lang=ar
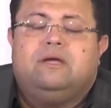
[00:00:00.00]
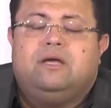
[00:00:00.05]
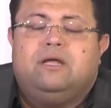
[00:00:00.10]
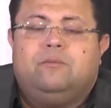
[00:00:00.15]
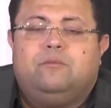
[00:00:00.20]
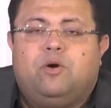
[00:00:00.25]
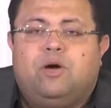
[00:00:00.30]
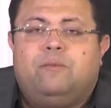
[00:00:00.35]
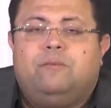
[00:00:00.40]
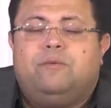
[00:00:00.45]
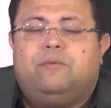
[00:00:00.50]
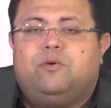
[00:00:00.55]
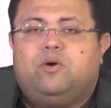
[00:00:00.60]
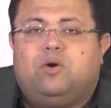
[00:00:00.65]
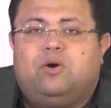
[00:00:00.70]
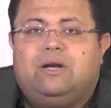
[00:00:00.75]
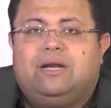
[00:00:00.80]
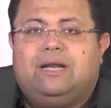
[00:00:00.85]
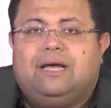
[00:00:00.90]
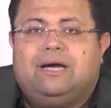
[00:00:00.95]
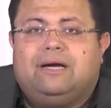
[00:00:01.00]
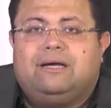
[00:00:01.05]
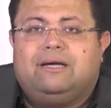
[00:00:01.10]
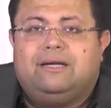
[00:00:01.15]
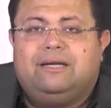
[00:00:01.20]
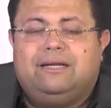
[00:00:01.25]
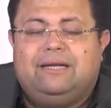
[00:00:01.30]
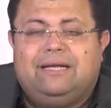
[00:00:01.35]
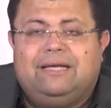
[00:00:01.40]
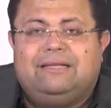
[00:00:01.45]
المهم بيقول لك
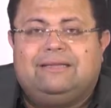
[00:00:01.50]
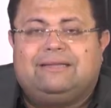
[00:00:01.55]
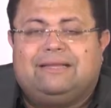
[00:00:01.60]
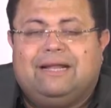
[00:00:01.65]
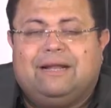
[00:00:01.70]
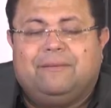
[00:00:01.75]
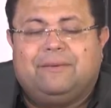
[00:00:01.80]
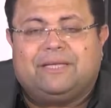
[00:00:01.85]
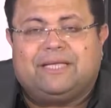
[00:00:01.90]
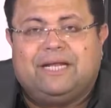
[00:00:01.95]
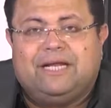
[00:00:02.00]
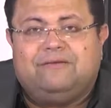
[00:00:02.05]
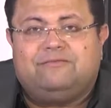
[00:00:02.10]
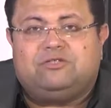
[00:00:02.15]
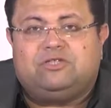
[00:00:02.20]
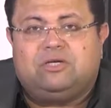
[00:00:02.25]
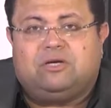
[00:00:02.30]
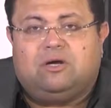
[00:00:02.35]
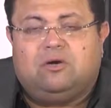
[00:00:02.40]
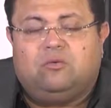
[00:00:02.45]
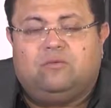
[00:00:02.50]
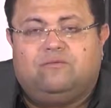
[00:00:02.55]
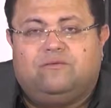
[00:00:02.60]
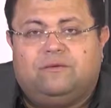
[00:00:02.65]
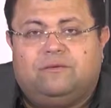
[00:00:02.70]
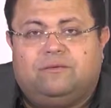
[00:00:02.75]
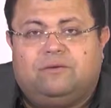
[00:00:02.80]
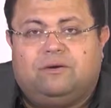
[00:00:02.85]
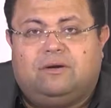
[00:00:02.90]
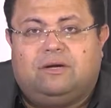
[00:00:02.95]
ان انت اللي ما تخالفش قانون
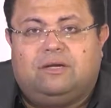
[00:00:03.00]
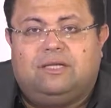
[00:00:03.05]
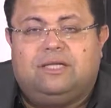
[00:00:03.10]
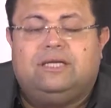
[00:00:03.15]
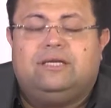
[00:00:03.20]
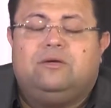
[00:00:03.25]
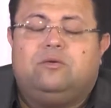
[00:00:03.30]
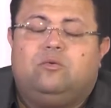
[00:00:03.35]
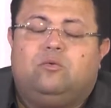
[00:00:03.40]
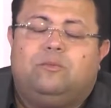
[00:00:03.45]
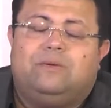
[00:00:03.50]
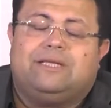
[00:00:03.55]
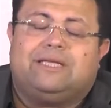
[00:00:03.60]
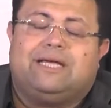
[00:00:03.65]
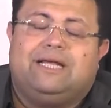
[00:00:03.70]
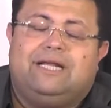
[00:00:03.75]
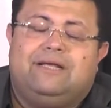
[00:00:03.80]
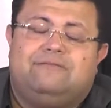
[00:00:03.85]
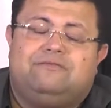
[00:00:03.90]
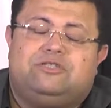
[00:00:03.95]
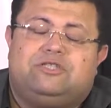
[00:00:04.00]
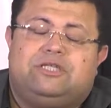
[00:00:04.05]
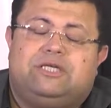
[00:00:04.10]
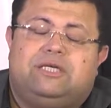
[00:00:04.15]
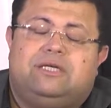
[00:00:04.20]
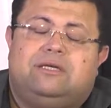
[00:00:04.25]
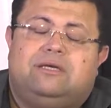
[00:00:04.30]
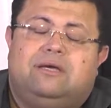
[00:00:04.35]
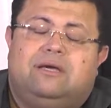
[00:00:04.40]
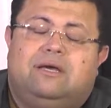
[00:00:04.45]
فيدرالي وما تخالفش
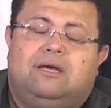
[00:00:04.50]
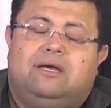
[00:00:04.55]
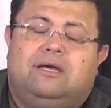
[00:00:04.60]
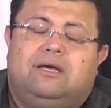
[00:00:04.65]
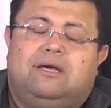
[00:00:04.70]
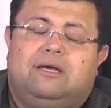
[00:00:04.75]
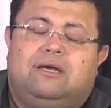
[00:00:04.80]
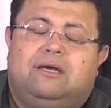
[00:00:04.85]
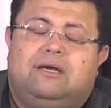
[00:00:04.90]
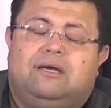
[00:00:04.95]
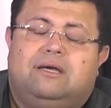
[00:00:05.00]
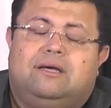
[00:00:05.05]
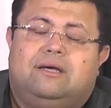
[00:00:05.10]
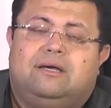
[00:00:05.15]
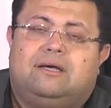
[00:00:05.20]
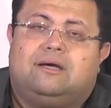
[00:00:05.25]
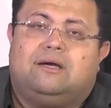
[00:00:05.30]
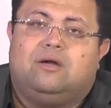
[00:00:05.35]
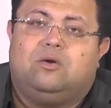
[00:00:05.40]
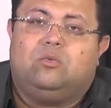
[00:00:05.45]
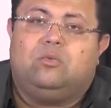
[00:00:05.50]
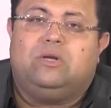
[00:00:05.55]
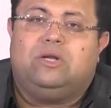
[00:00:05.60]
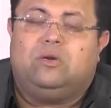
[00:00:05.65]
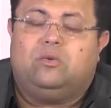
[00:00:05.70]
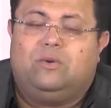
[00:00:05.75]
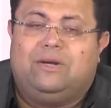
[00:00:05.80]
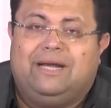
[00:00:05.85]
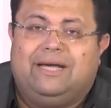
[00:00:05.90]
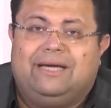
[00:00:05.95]
آه، قانون
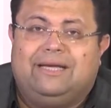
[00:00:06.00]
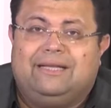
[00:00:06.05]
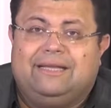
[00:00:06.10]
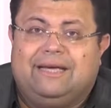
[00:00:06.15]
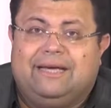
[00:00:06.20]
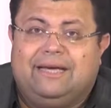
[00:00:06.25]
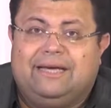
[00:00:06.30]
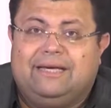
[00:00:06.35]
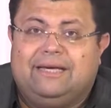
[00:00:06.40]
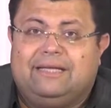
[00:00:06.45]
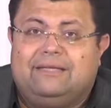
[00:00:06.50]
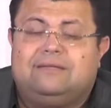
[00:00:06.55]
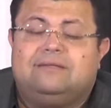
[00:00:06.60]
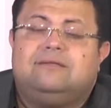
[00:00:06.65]
الولايه دهيت